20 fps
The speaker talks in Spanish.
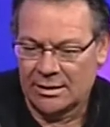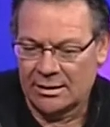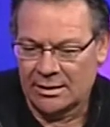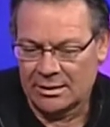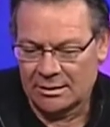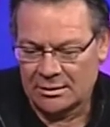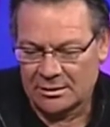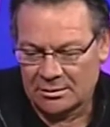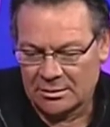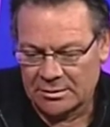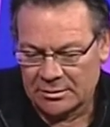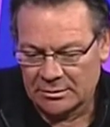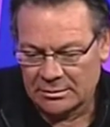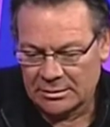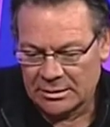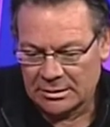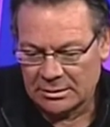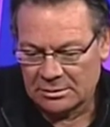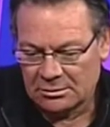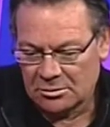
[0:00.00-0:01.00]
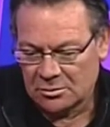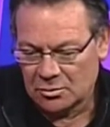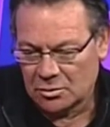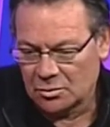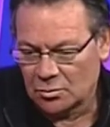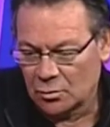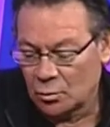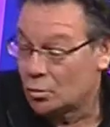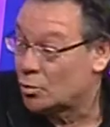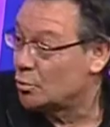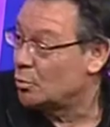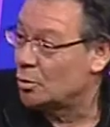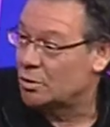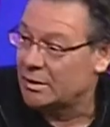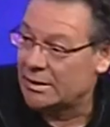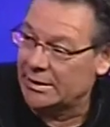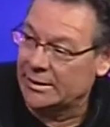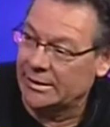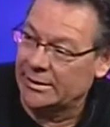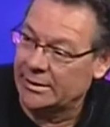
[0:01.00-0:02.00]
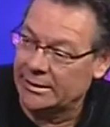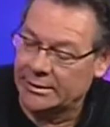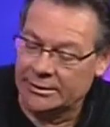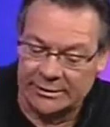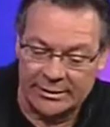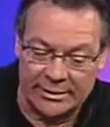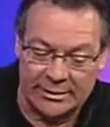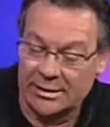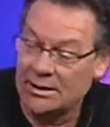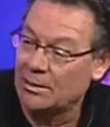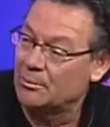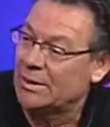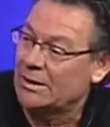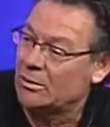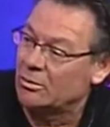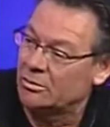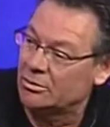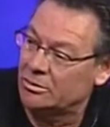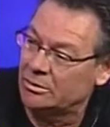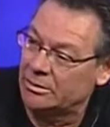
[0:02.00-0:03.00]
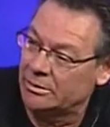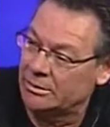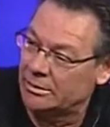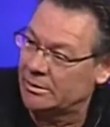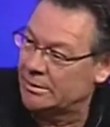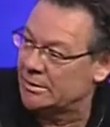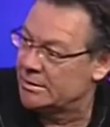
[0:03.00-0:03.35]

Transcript: Eh, un grupo que eh, dirige Amparo